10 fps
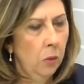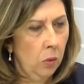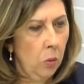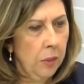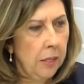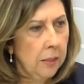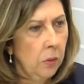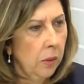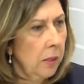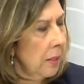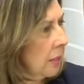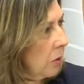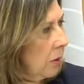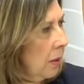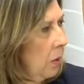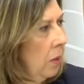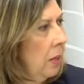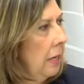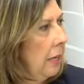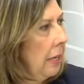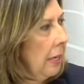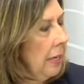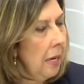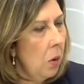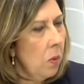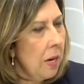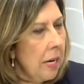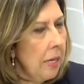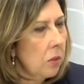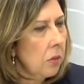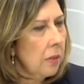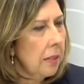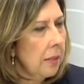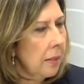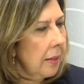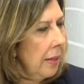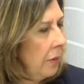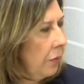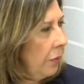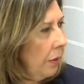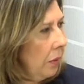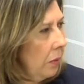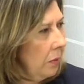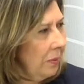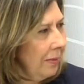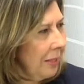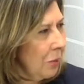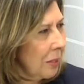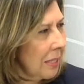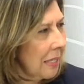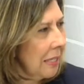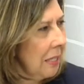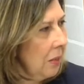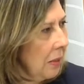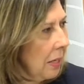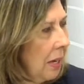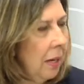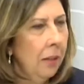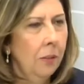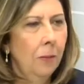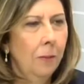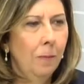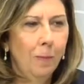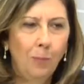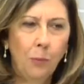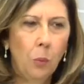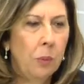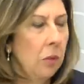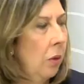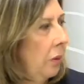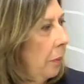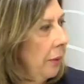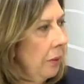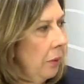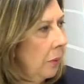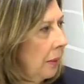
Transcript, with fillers: comunicação organizacional, e é um risco, você escreve um negocinho errado, o pessoal não perdoa.